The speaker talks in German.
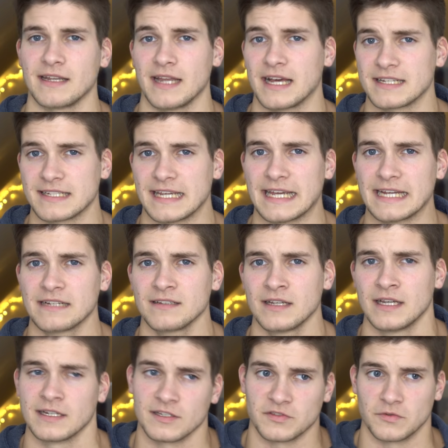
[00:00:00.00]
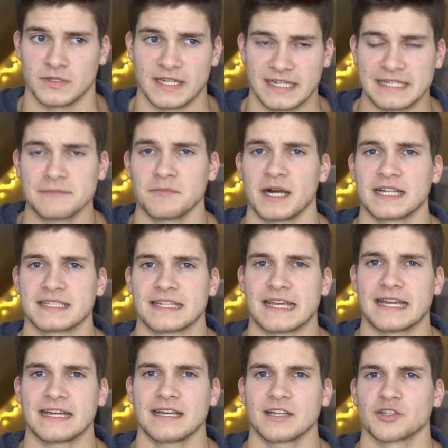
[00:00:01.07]
denn ATR, das Unternehmen
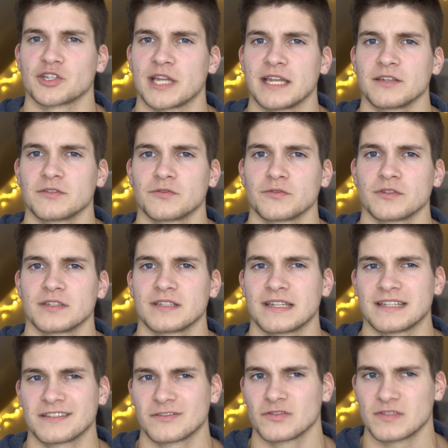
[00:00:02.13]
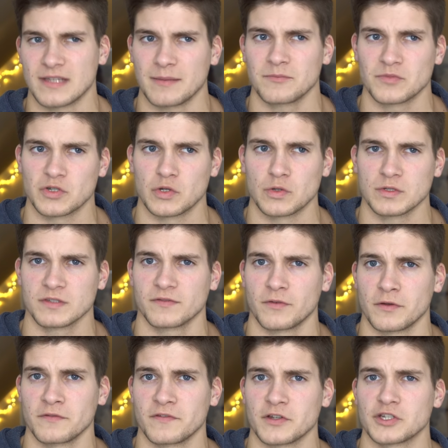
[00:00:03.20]
ATR, entstand durch den Zusammenschluss
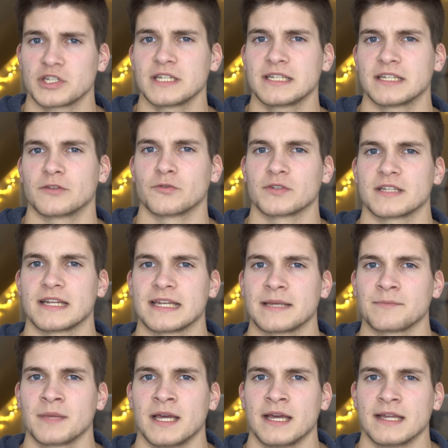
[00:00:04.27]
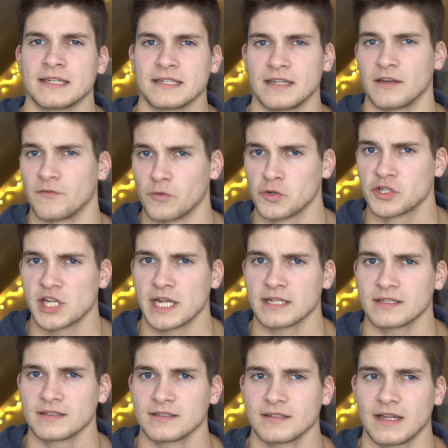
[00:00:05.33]
von verschiedenen Unternehmen, die den Wunsch
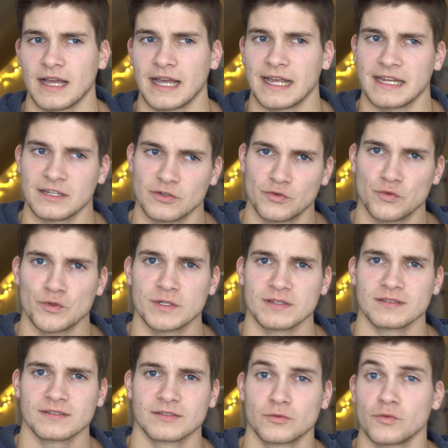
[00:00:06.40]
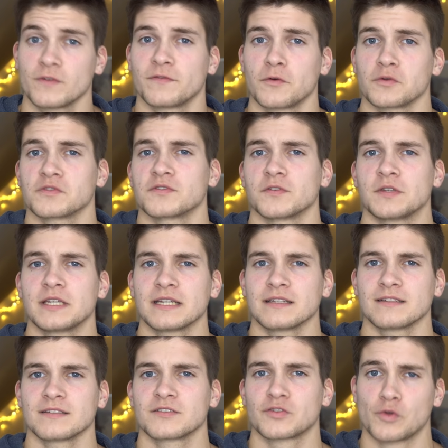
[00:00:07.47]
hatten, ein gutes, gut
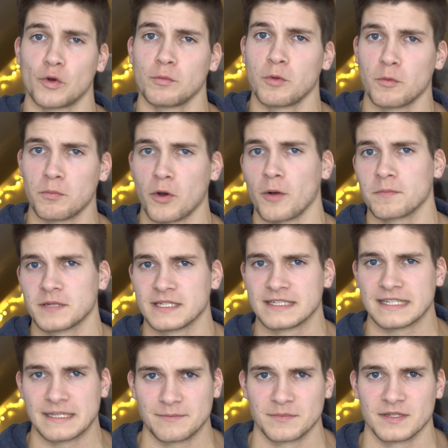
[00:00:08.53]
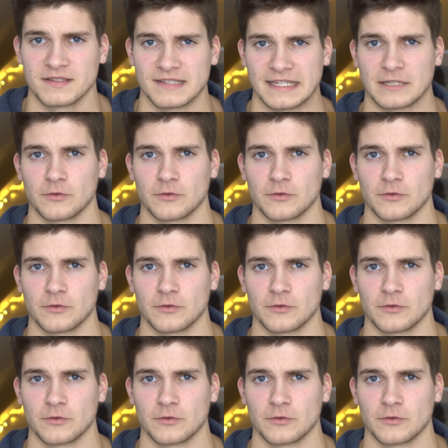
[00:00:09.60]
funktionierendes Turboprop-getriebenes